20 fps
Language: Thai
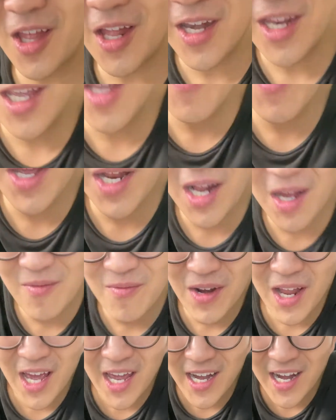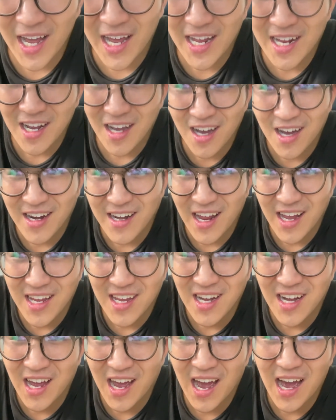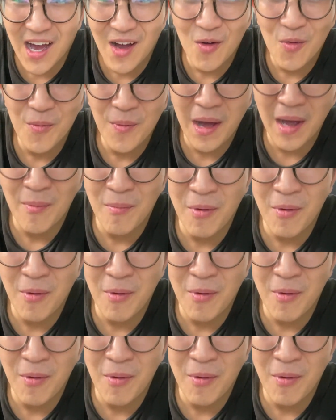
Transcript: ตอนนี้ไม่ทำอะไรนะก็นั่งกินข้าวพัก